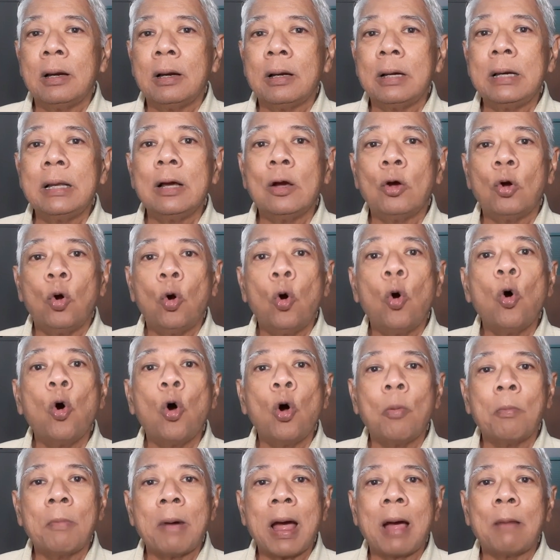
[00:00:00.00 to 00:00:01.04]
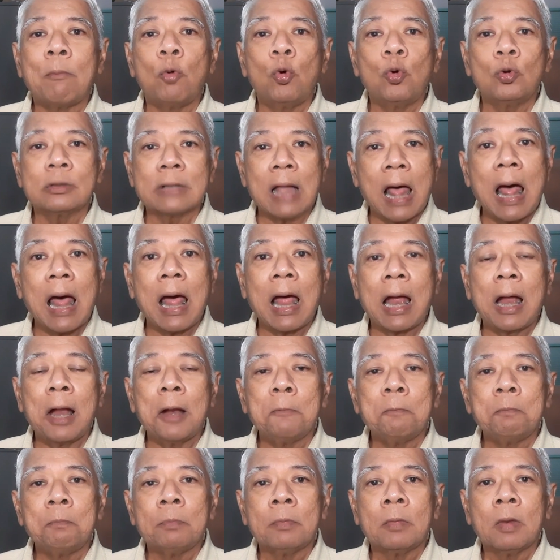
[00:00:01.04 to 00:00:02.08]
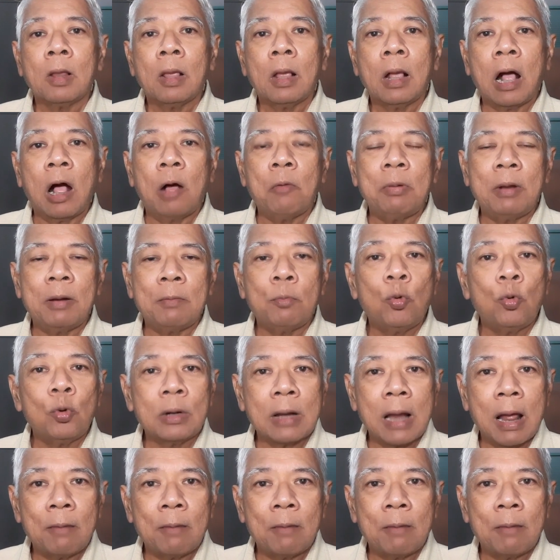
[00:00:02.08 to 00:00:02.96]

เรื่องโอมามุกตาเขาเป็นผู้